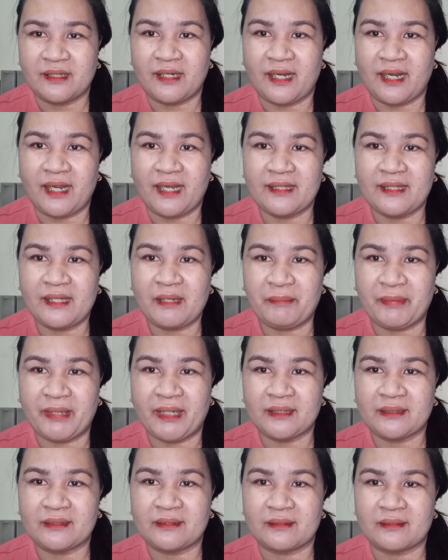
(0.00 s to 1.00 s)
Kaya
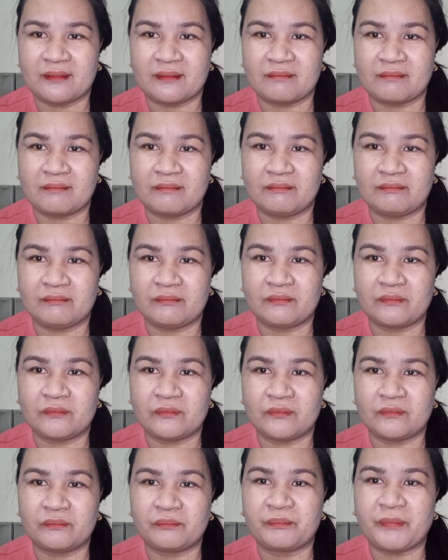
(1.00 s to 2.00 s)
dapat,
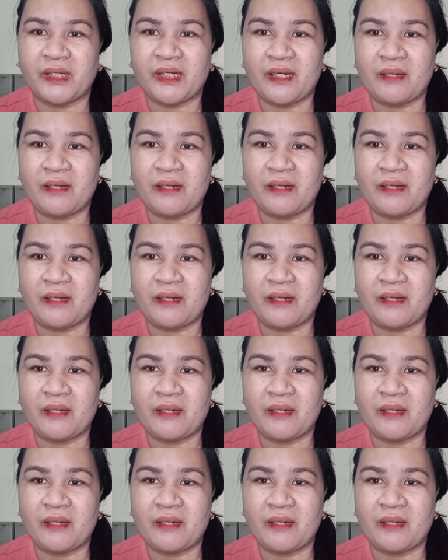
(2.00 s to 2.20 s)
pag